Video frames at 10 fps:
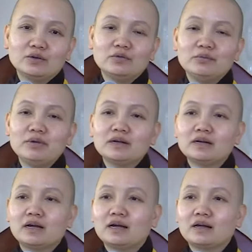Quý vị
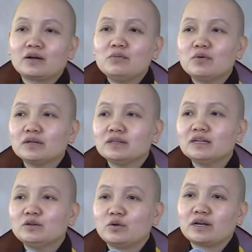biết là có một cái
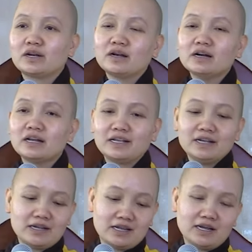tích truyện này rất là
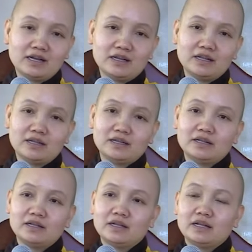ý nghĩa,
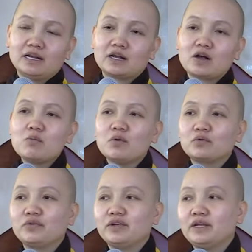là có
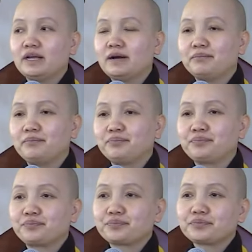một vị
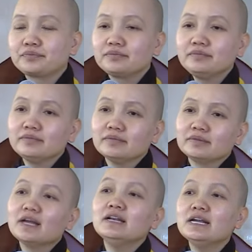um,
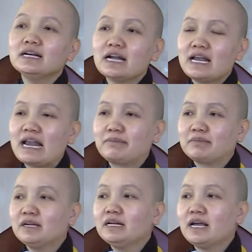thanh niên này
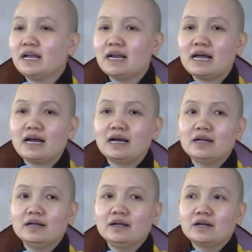làm cái nghề là
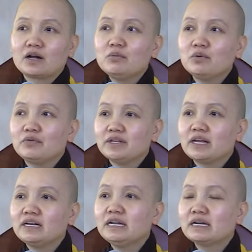có một vị
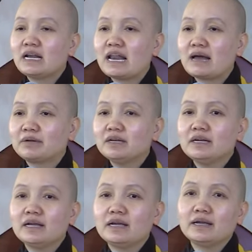thanh niên này làm cái
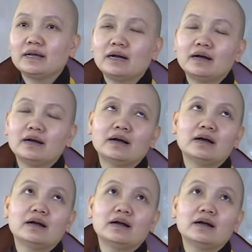nghề uh,